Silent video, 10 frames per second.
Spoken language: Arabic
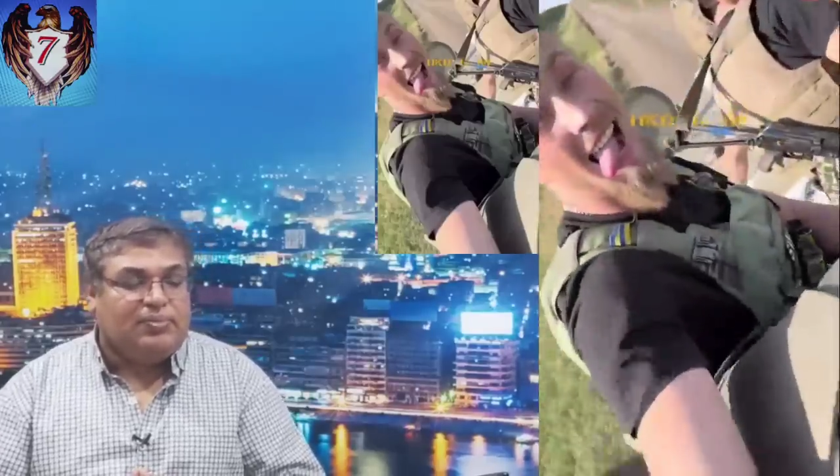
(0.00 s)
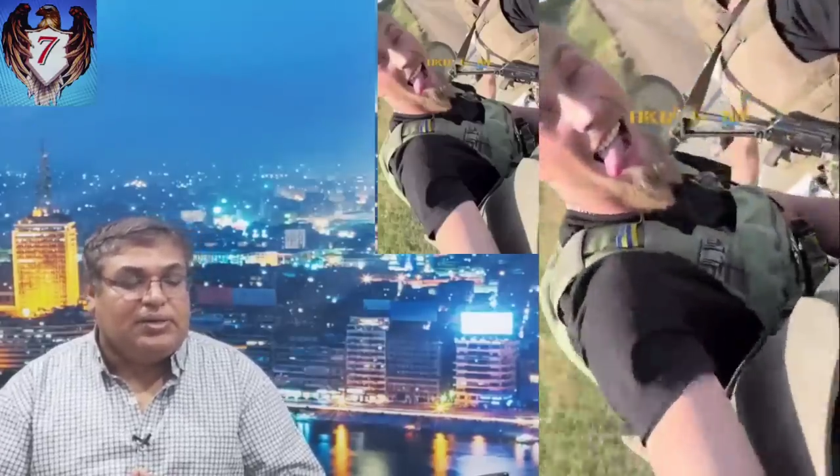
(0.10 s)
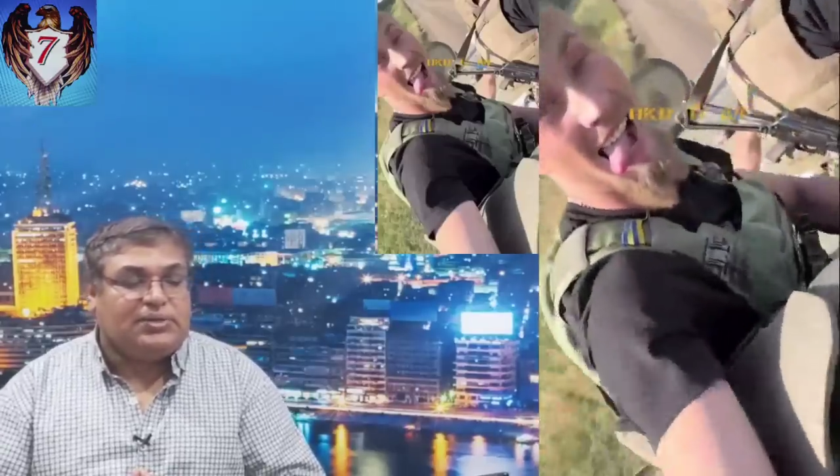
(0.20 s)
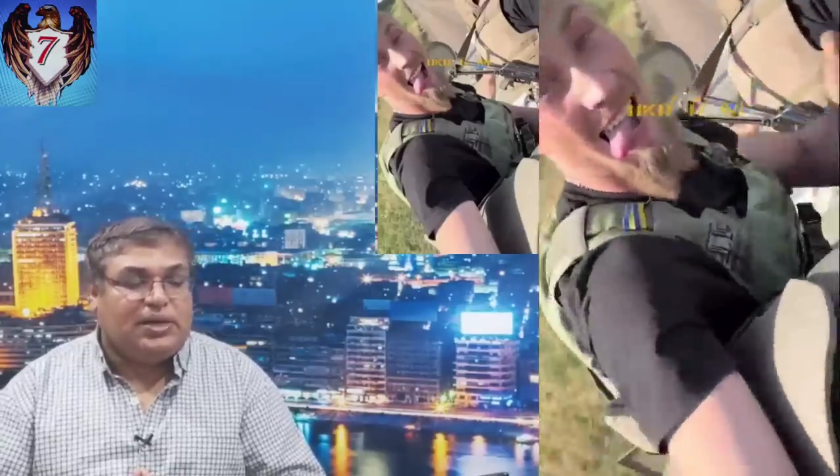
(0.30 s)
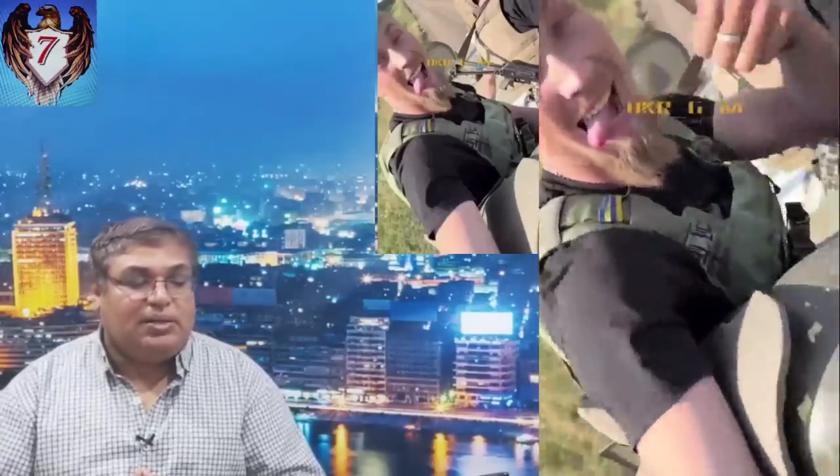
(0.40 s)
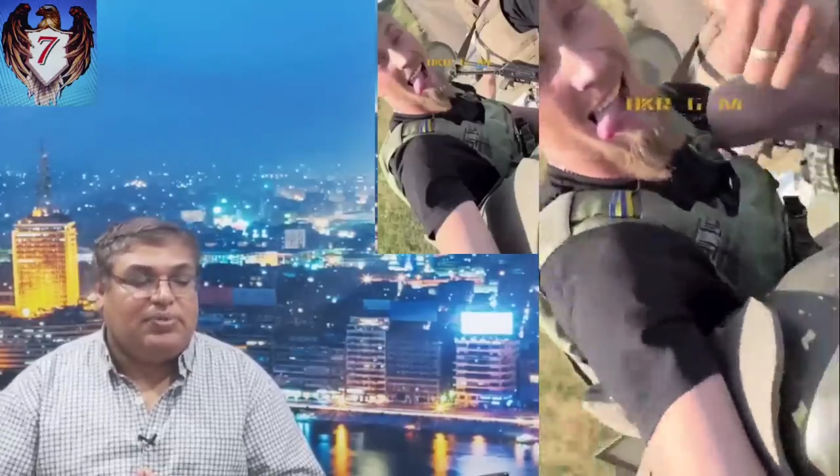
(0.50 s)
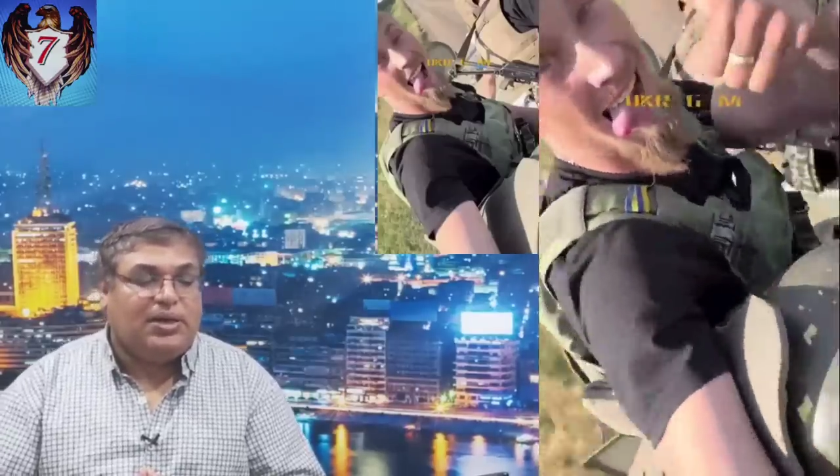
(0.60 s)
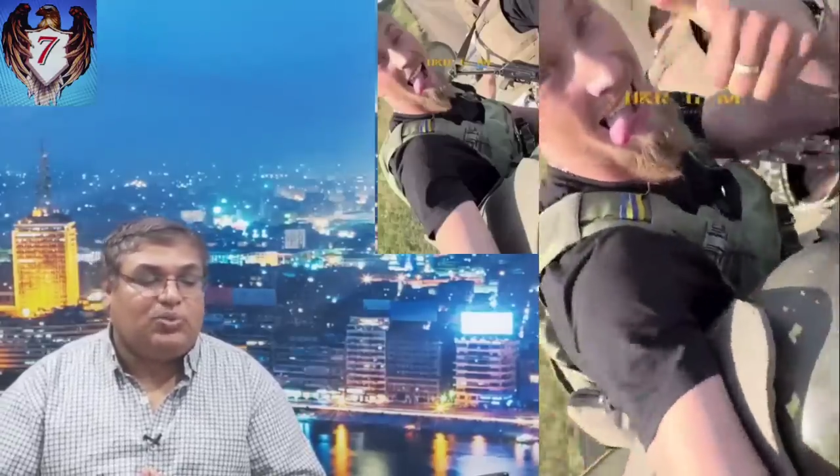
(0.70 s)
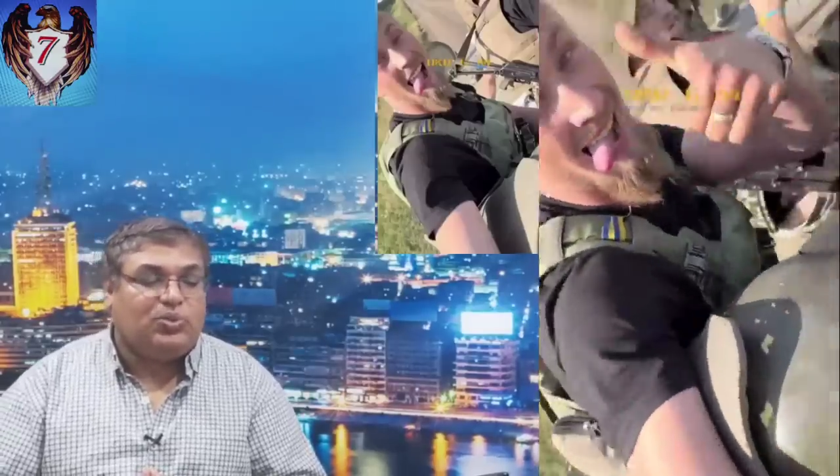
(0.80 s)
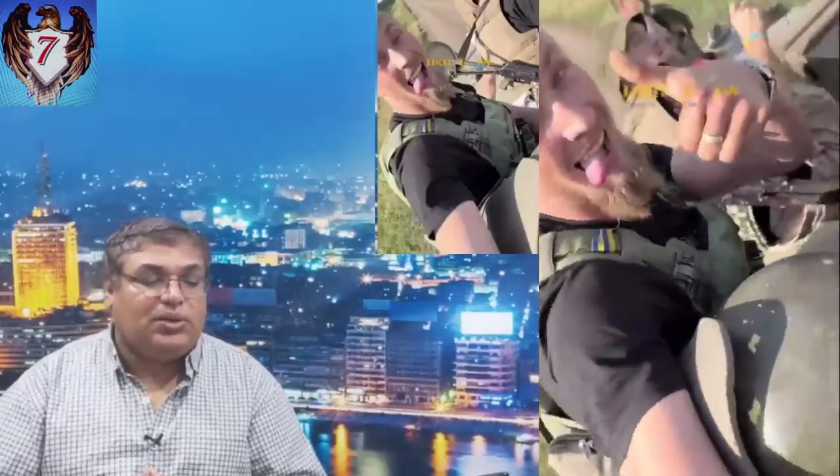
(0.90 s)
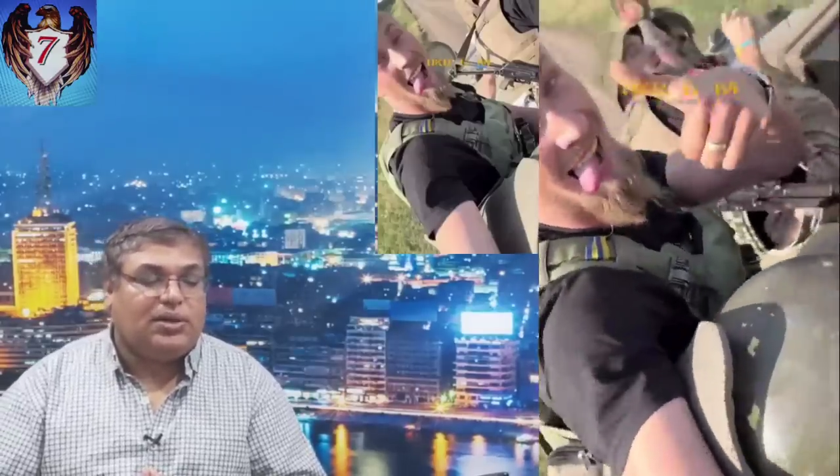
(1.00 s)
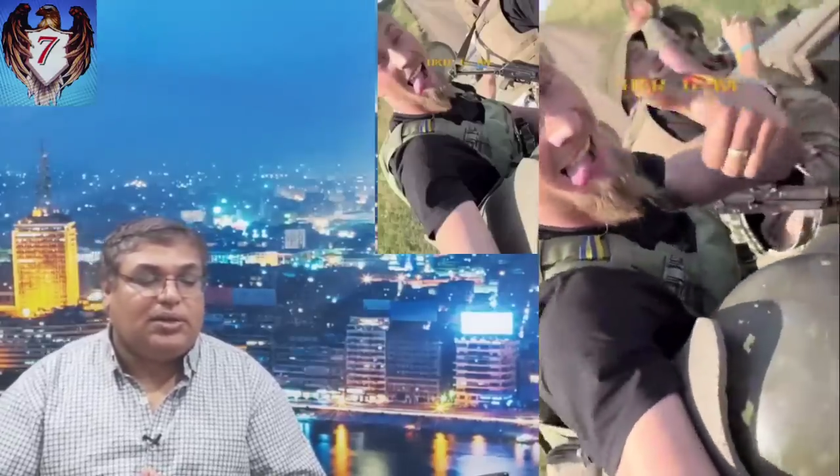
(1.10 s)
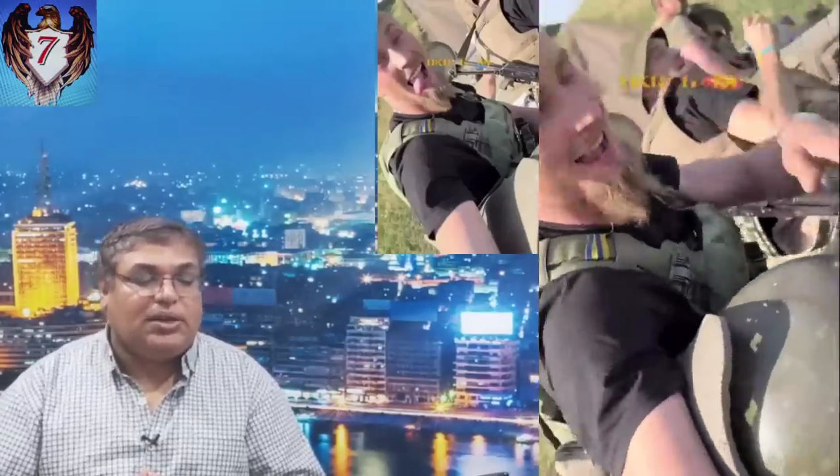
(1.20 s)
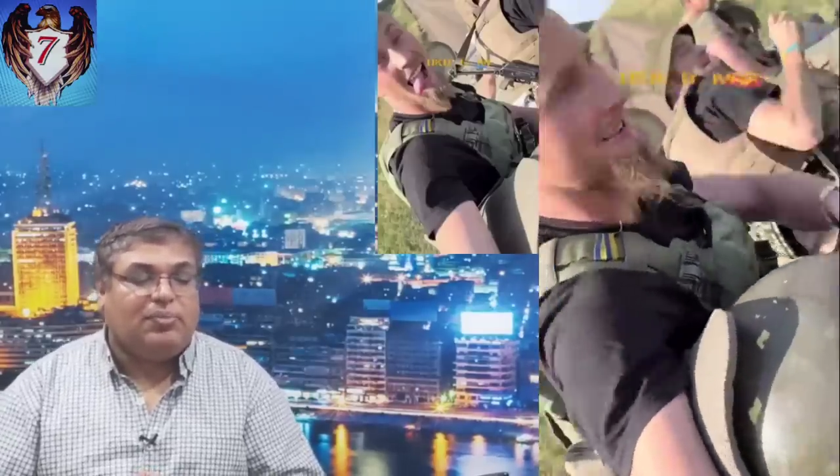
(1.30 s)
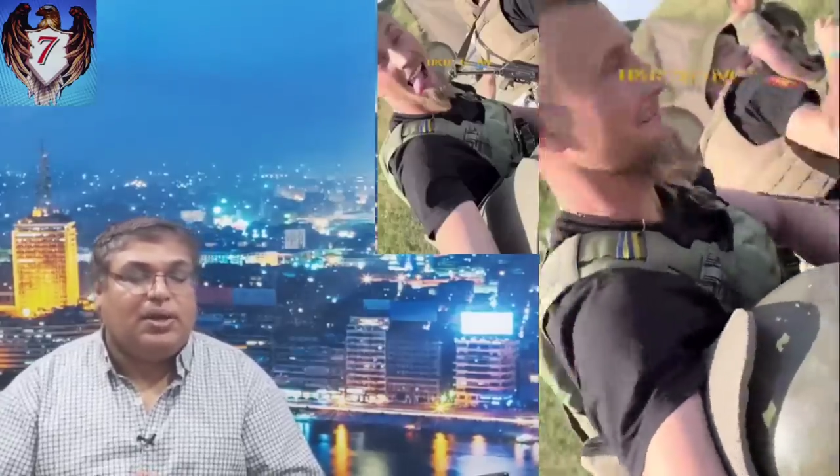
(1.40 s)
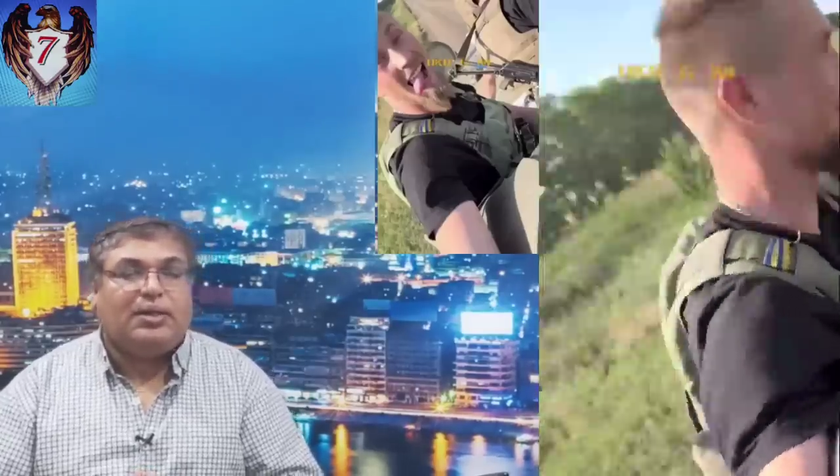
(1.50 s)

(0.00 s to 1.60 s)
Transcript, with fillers: من جانبنا دون تقديم